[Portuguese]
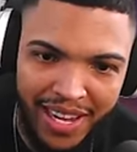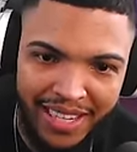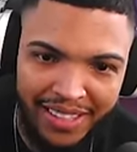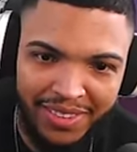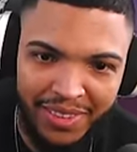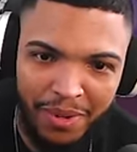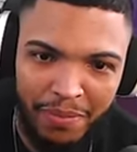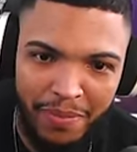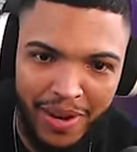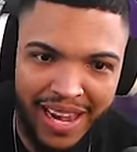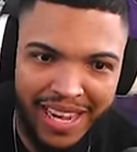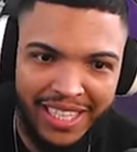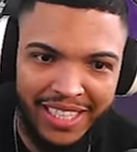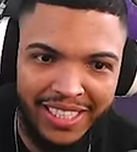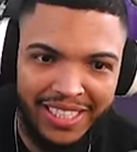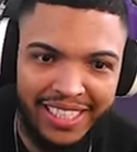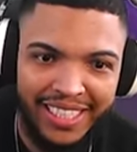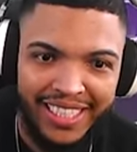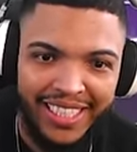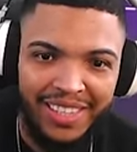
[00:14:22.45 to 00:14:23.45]
no Harrison
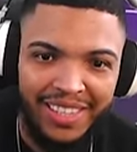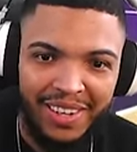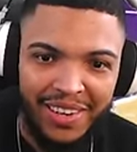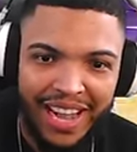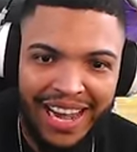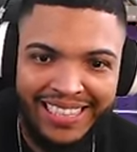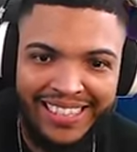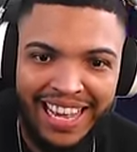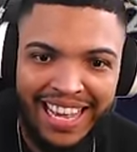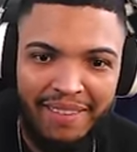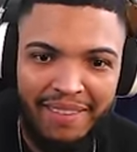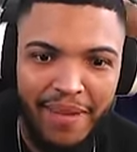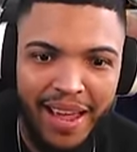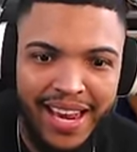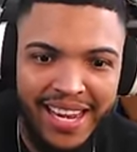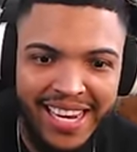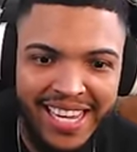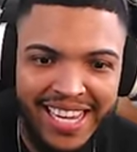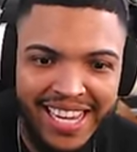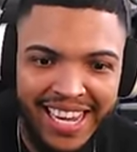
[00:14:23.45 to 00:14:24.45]
Barnes. A
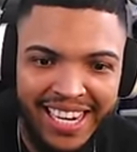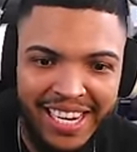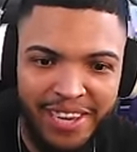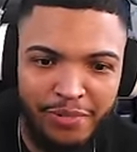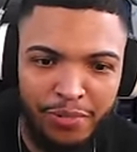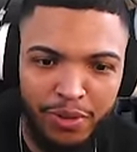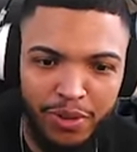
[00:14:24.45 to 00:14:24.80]
tabelinha ali